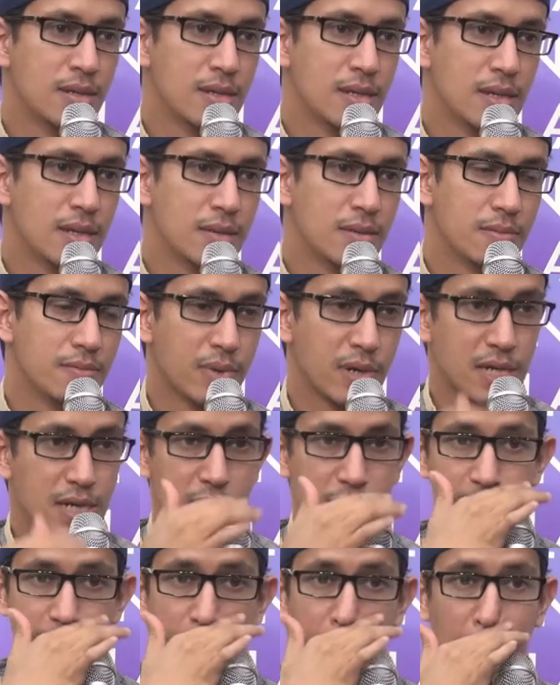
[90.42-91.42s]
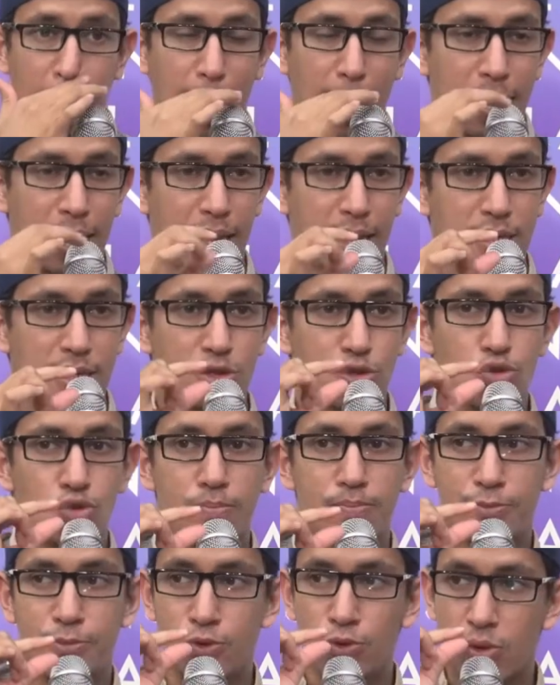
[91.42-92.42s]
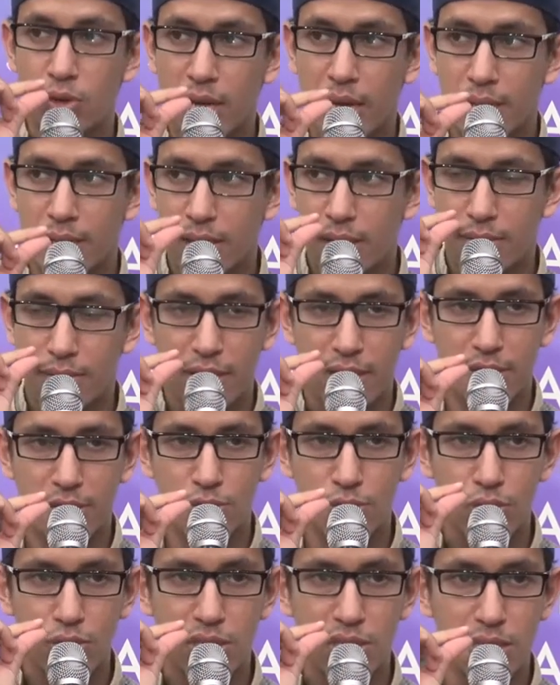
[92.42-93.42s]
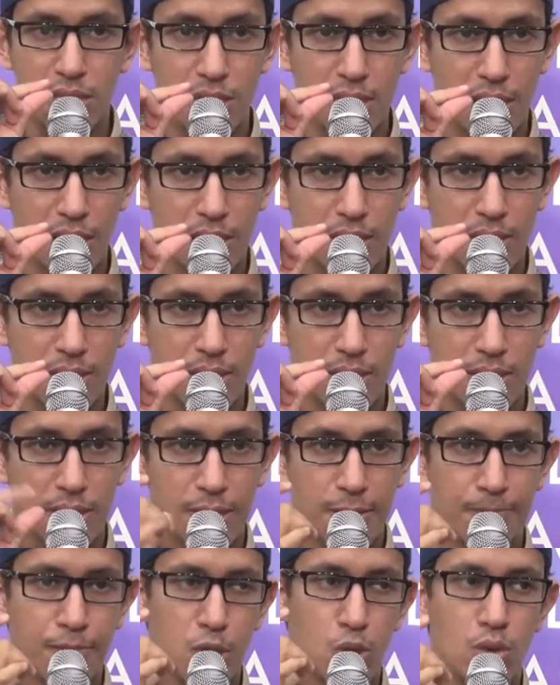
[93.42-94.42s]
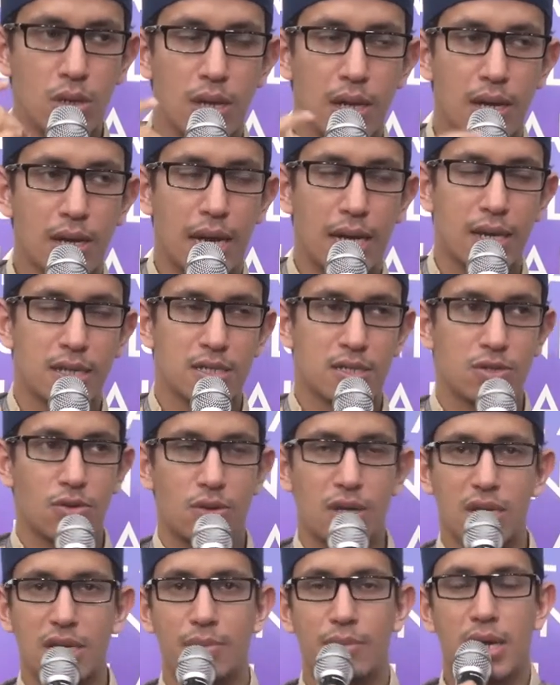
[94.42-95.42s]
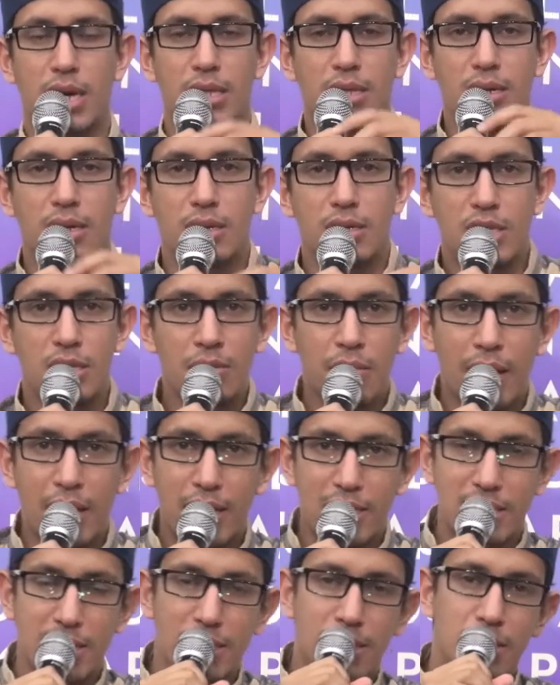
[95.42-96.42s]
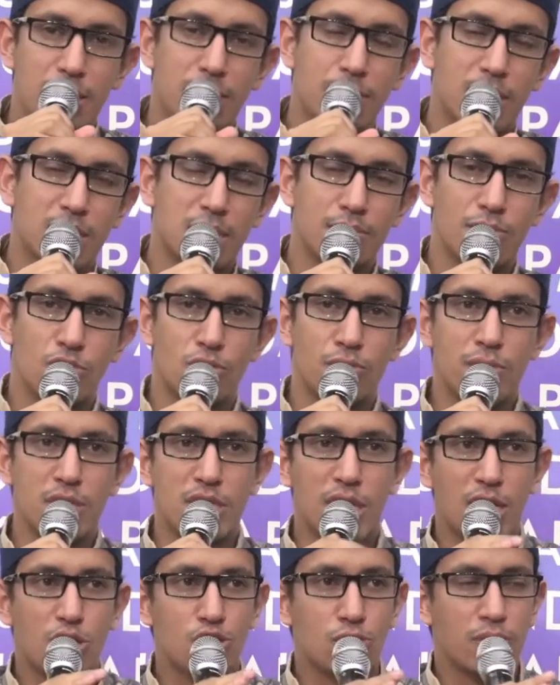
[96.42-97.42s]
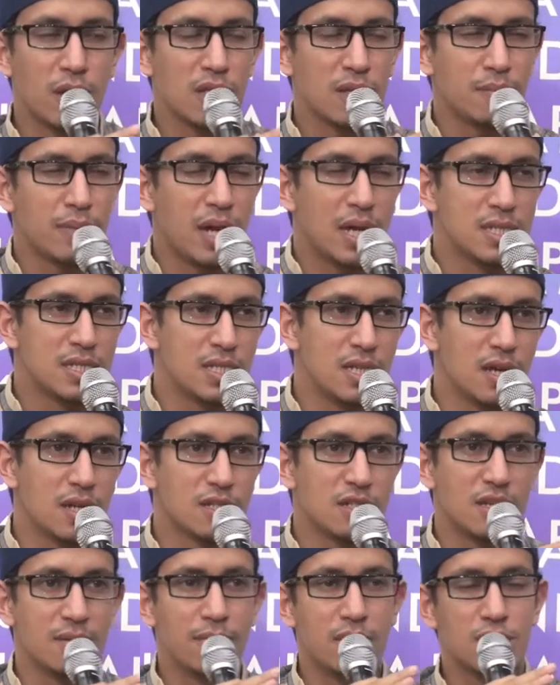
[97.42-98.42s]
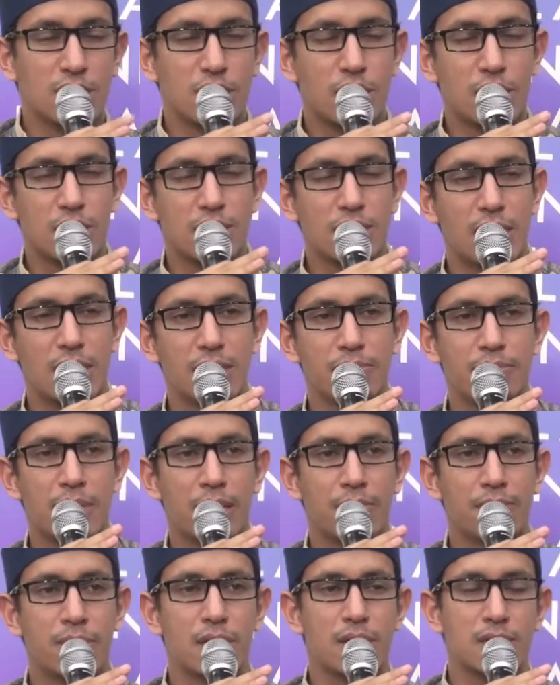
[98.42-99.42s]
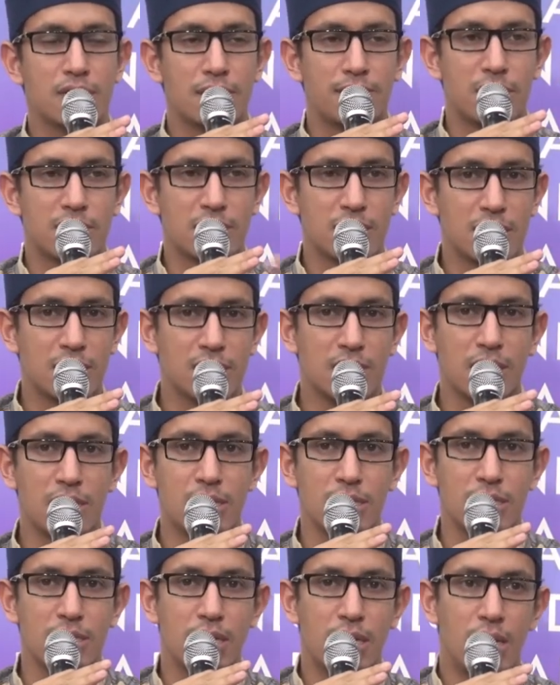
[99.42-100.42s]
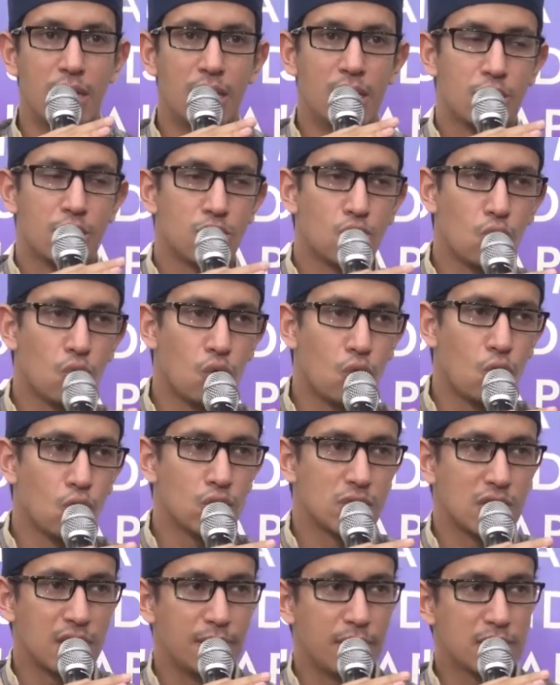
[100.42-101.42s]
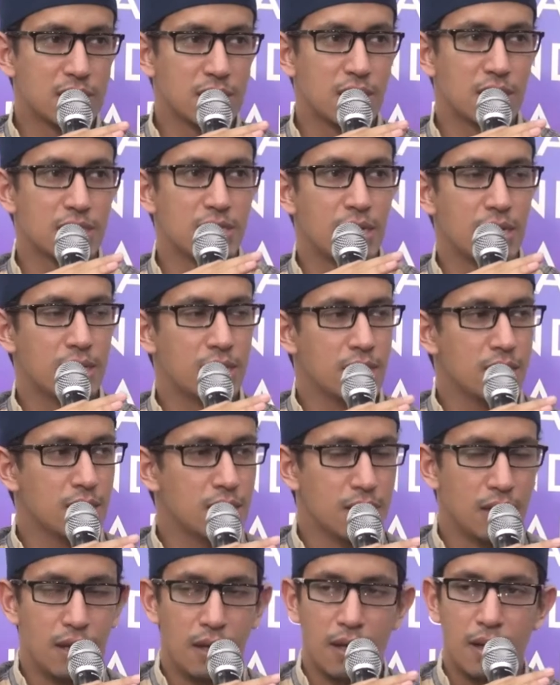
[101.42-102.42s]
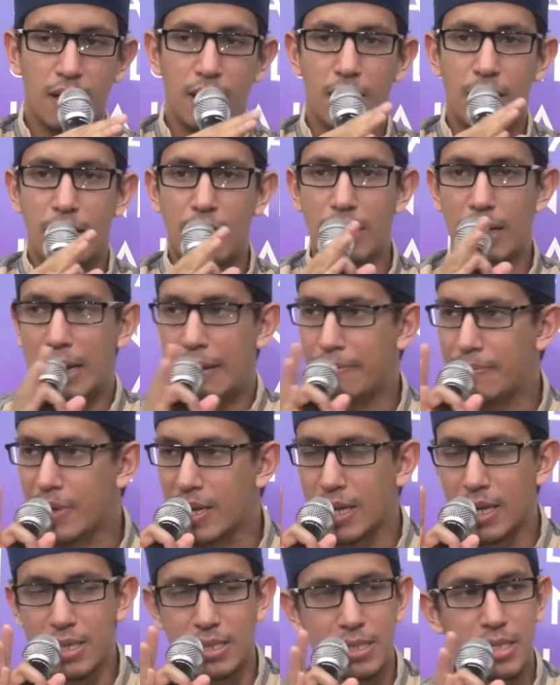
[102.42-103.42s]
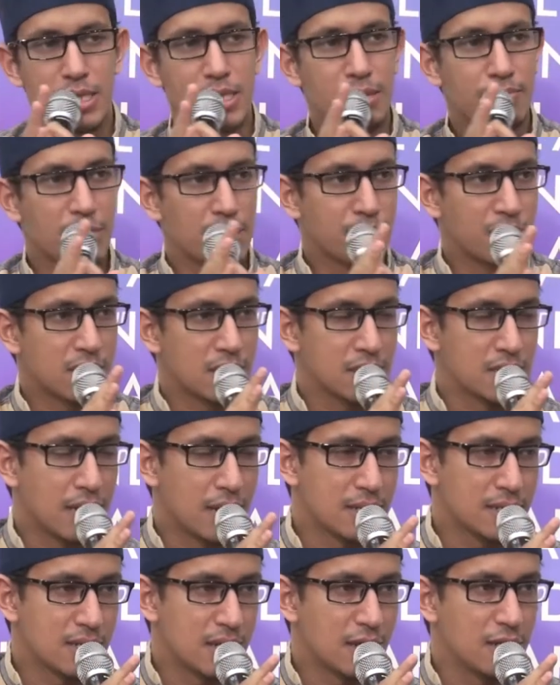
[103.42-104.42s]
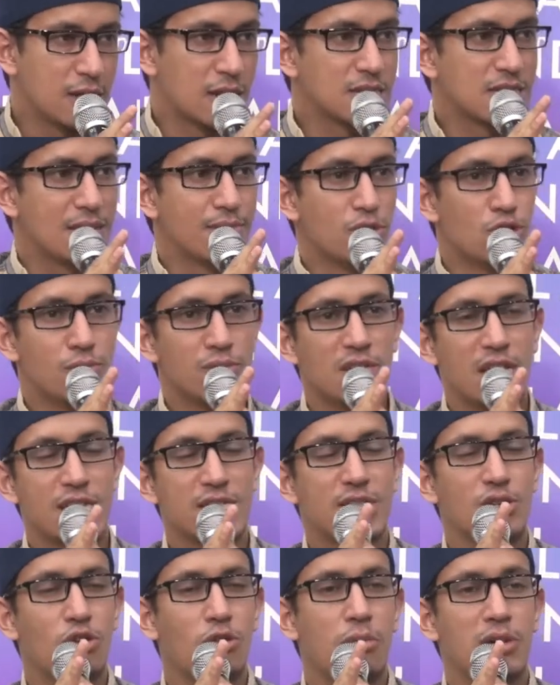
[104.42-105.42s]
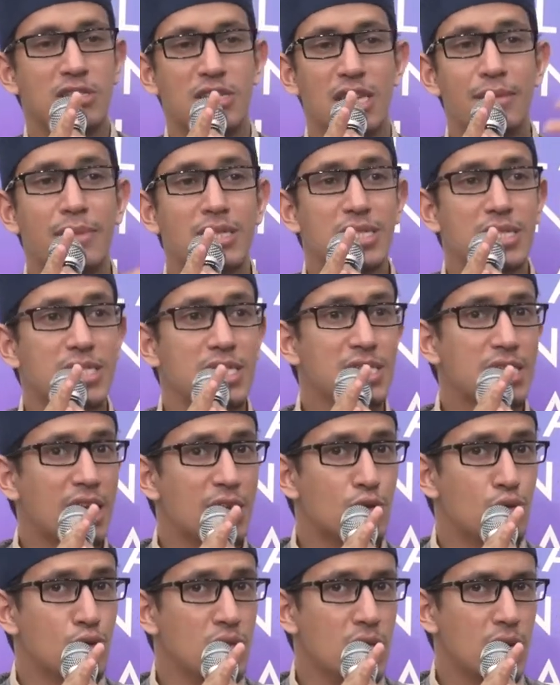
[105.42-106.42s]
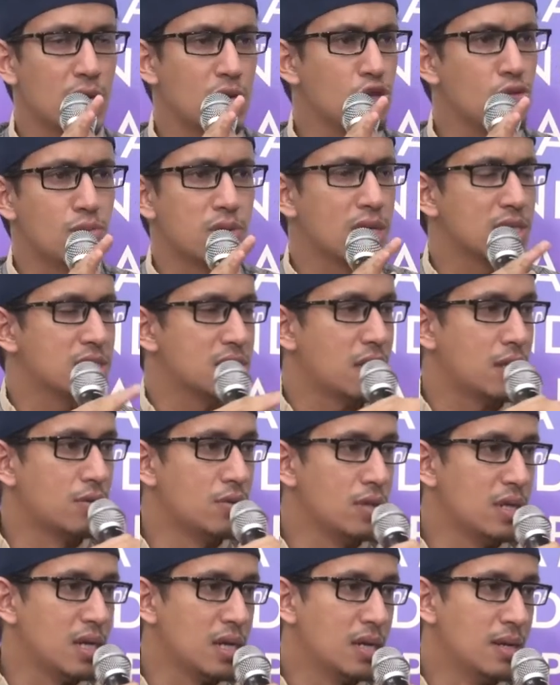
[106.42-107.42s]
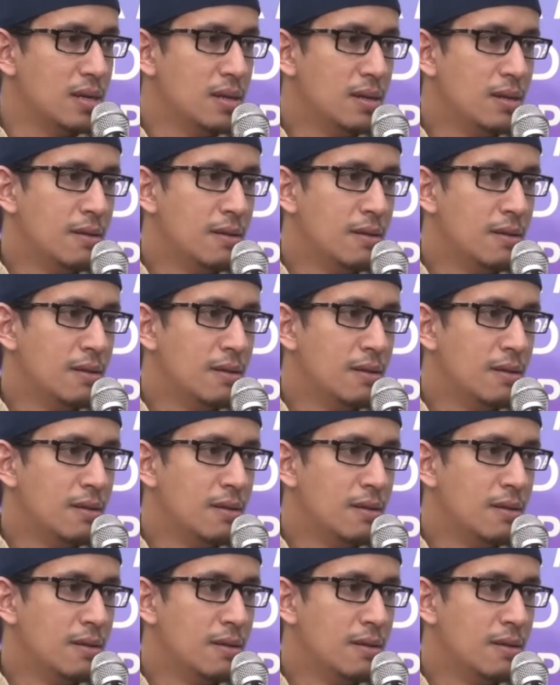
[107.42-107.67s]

Ya, bekerja yang halal itu bukan termasuk cinta dunia. Ada seseorang yang mengatakan gimana saya ini masih belum bisa ikut banyak pekajian, saya masih kerja di pabrik, saya masih kerja di toko, saya masih kerja di uh, apalah di tempat pekerjaan saya dan saya belum bisa istiqomah. Saya masih cinta dunia, itu bukan cinta dunia.